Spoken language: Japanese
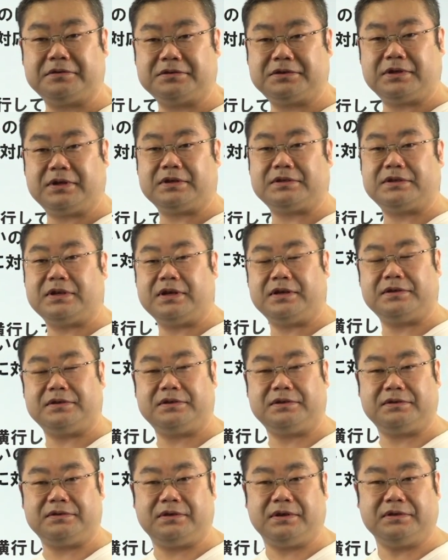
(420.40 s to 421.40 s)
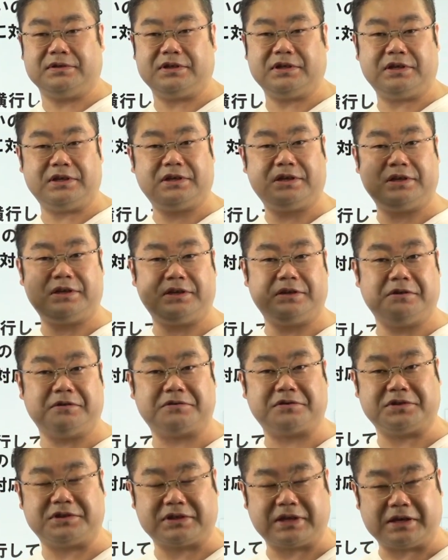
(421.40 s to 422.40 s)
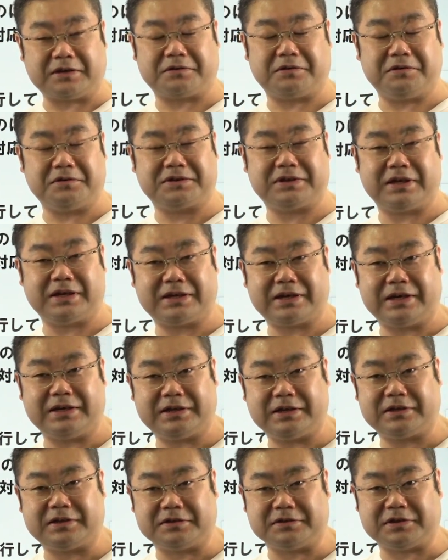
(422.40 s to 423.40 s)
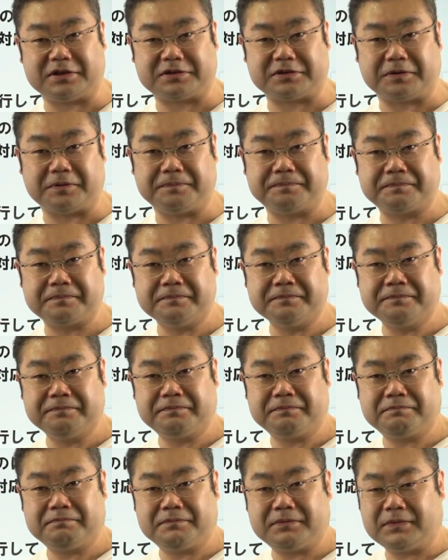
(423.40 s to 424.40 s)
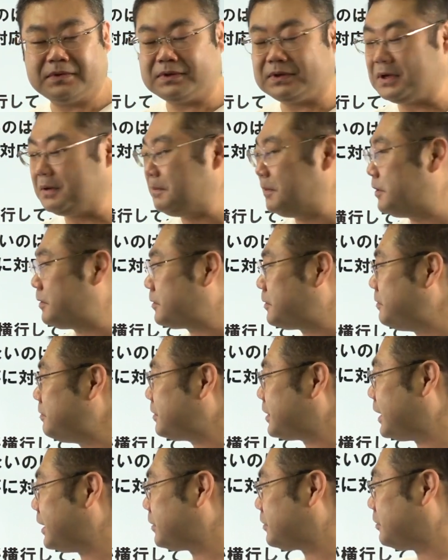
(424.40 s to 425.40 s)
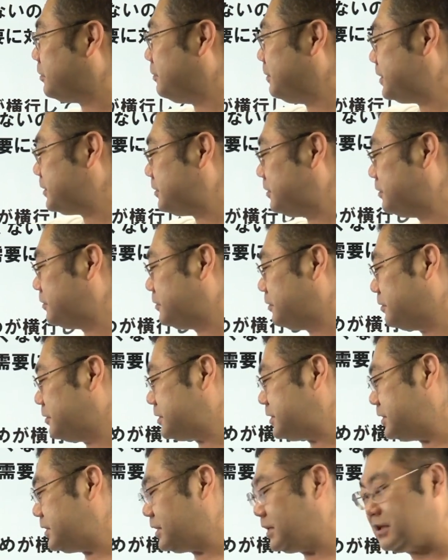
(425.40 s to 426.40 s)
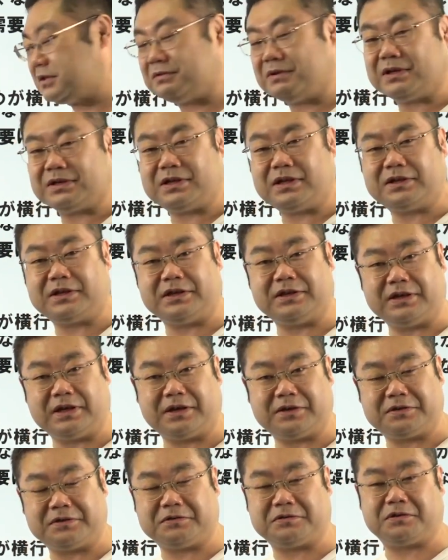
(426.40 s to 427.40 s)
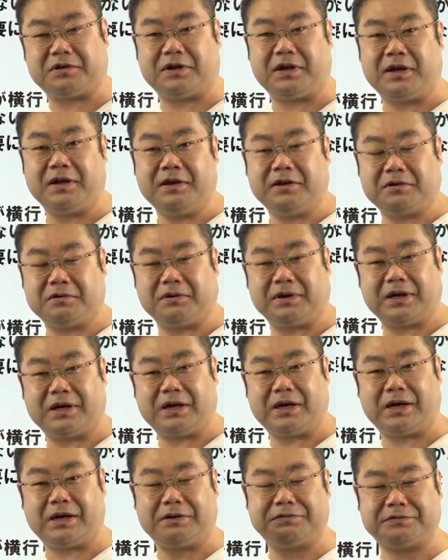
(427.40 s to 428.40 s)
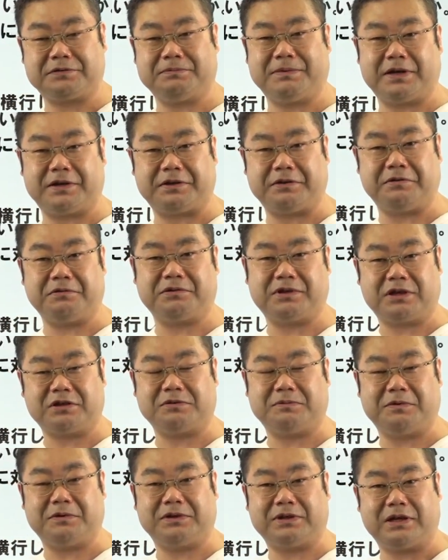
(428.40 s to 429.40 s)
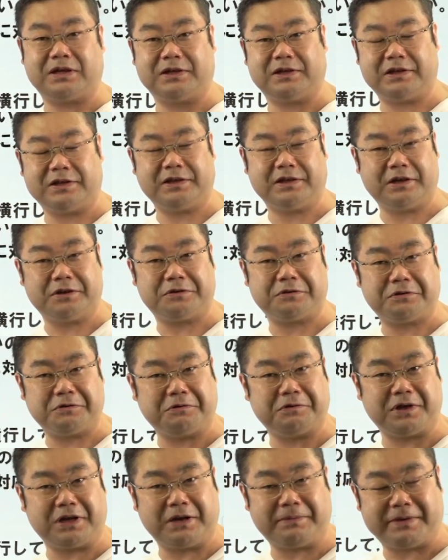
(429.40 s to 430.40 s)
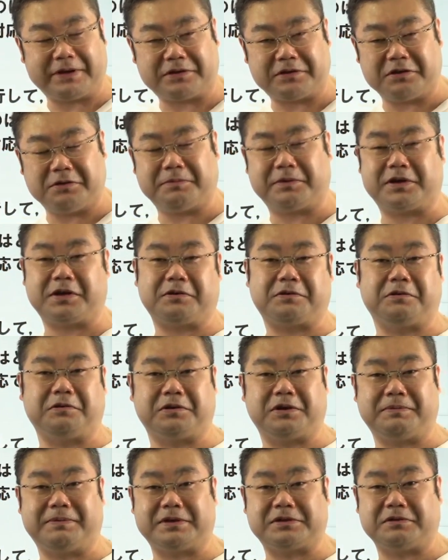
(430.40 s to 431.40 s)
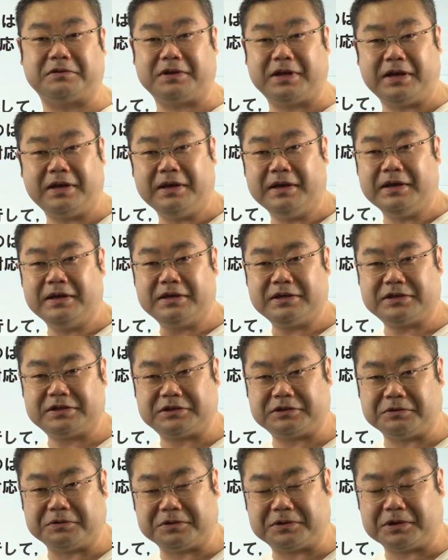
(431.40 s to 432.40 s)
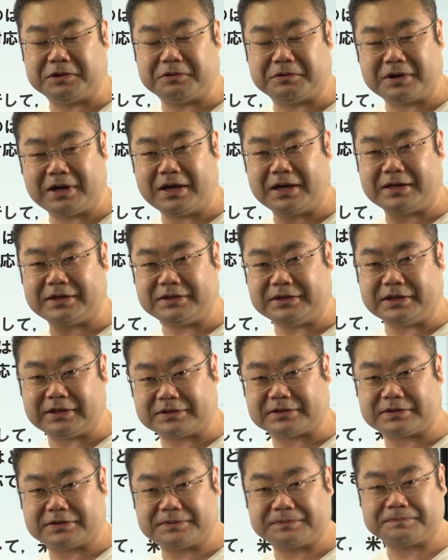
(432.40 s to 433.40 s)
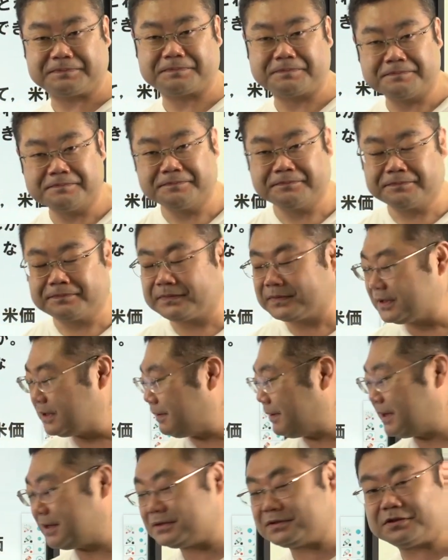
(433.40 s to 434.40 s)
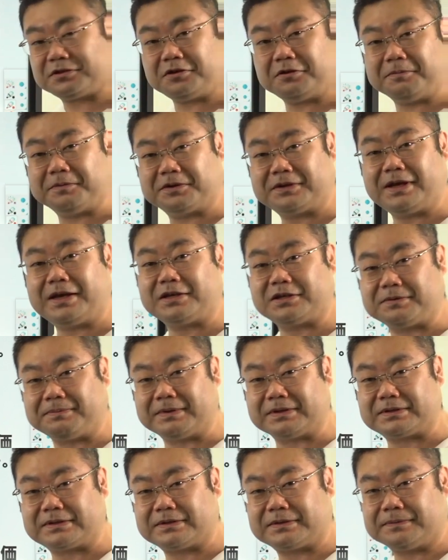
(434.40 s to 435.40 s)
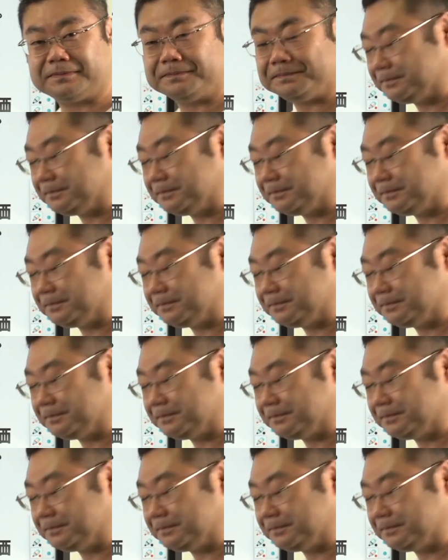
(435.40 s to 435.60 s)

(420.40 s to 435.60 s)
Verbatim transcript: してですね、226事件。この3回出てるんですよ。でも、今回、米騒動の鎮圧は出ていないということでね、これが含まれて4択問題で出てない時を選べっていうのも結構出ますので、知っておいた方がいいです。では、次の問題いきます。